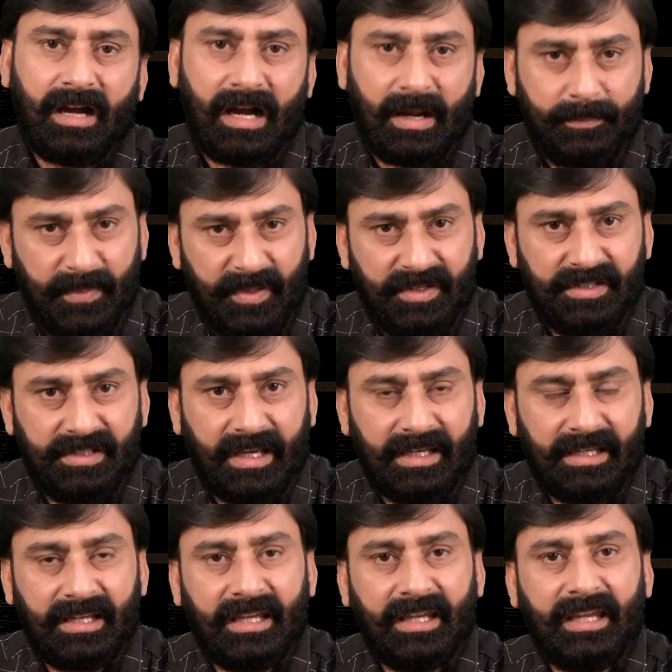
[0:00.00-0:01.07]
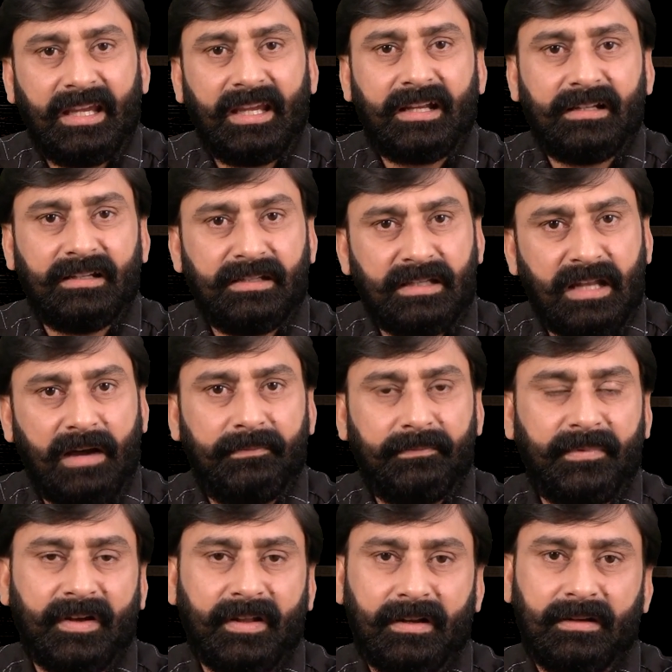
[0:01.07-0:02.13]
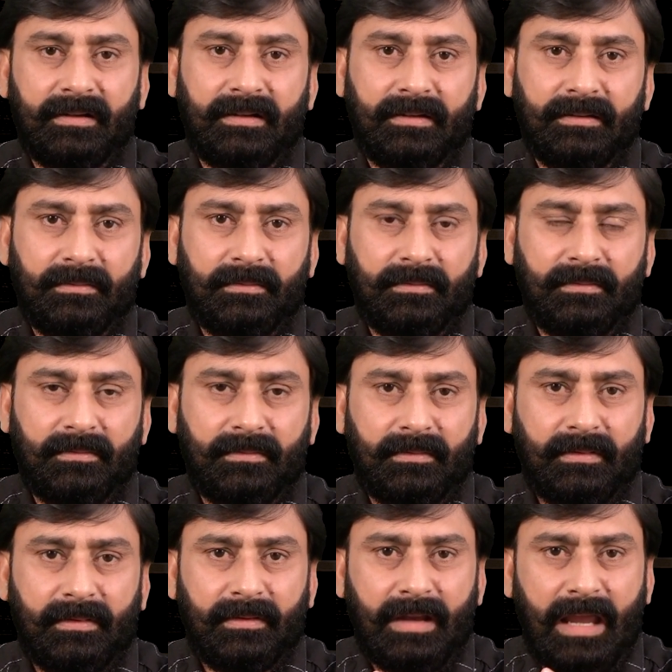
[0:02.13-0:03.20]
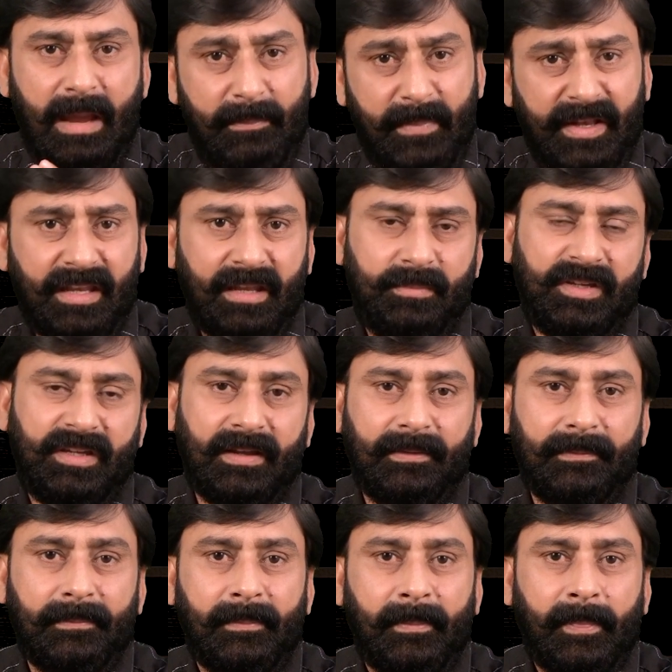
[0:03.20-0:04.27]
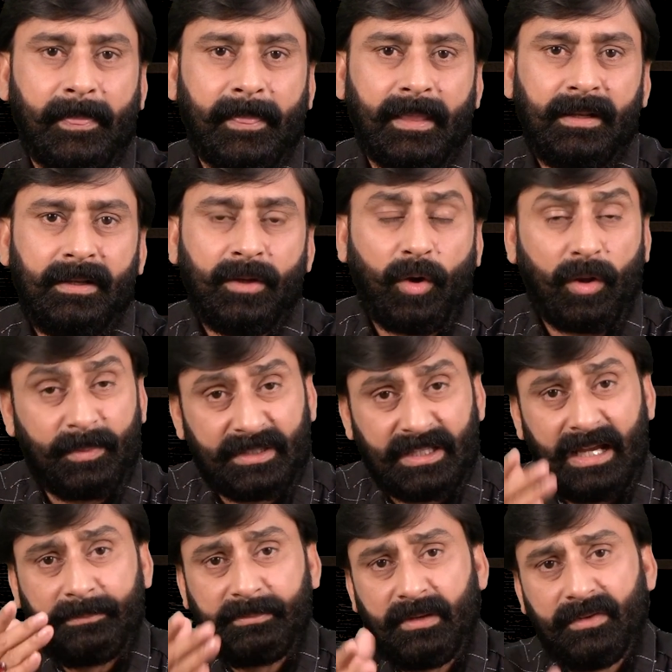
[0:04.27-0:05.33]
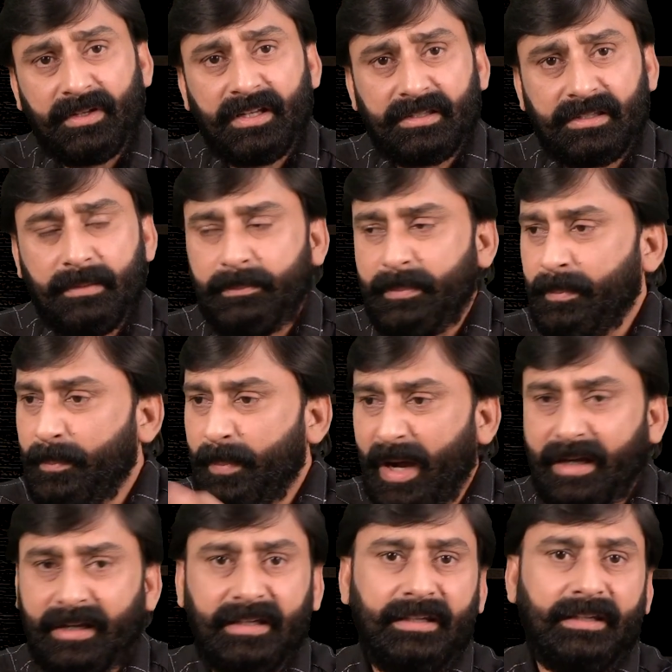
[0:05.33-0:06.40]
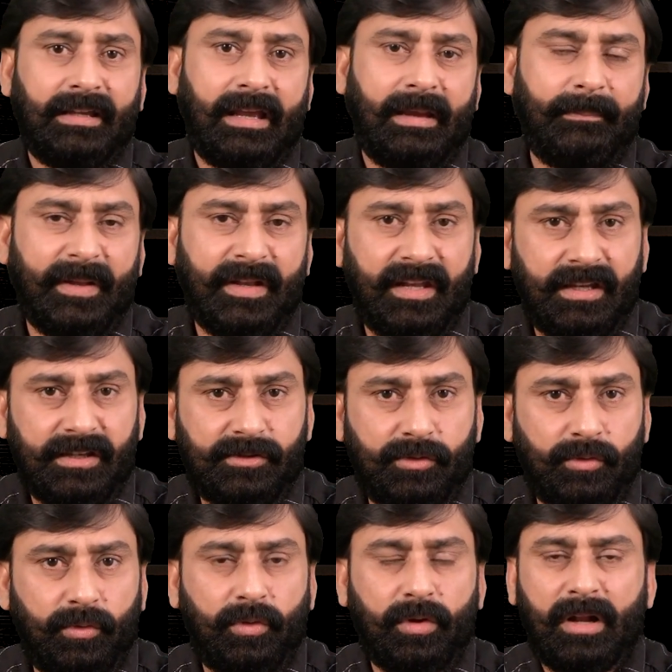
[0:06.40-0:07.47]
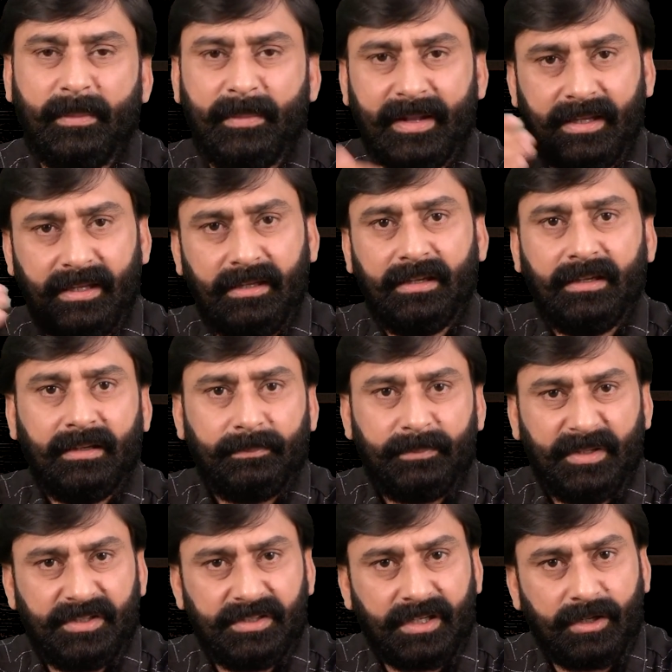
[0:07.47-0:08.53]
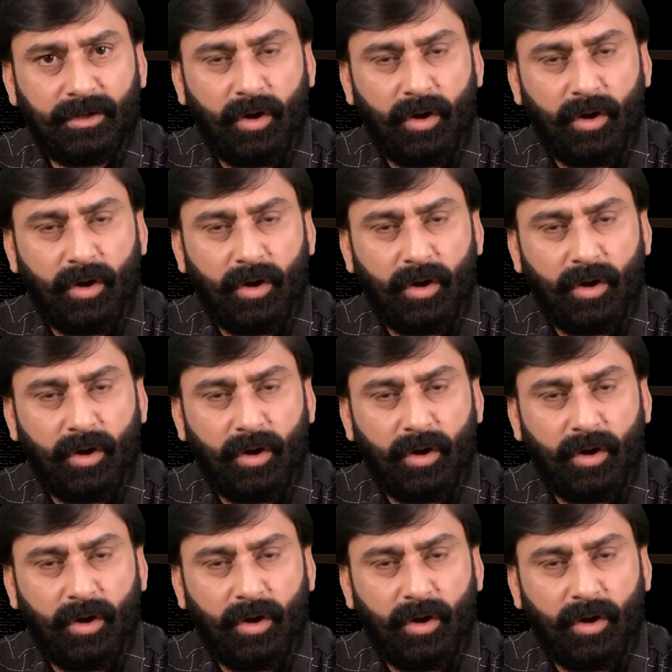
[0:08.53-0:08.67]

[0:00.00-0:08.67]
आप पीटीआई के एक नामवर एमएनए भी हैं और पता आपकी वजह से बाकी एमएनएज को और हमारी पीटीआई